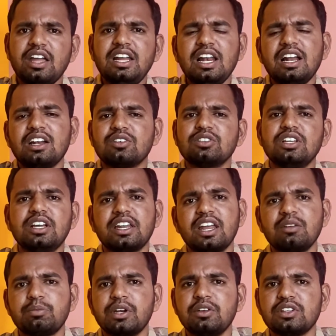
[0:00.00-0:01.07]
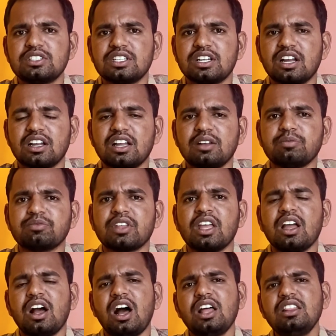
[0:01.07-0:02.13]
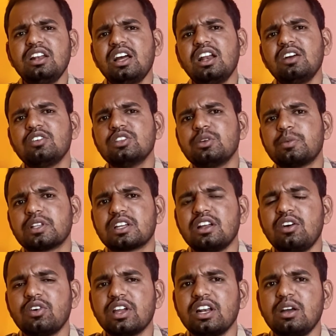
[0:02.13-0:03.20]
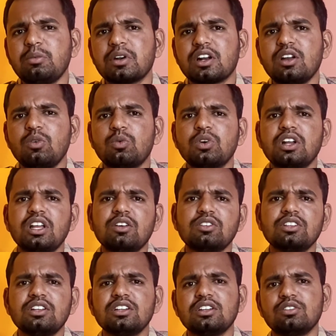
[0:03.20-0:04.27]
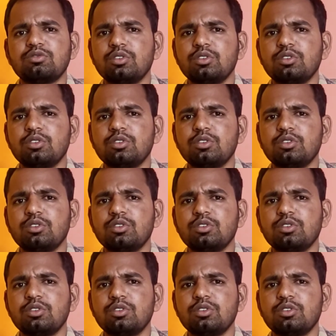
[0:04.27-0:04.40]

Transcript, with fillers: ஐலாண்டை வந்து கிரியேட் பண்ணி வச்சுருக்காங்க அதனால வந்து பார்த்திங்கன்னா அவங்க என்ன பண்ணோன்னா உடனே வந்து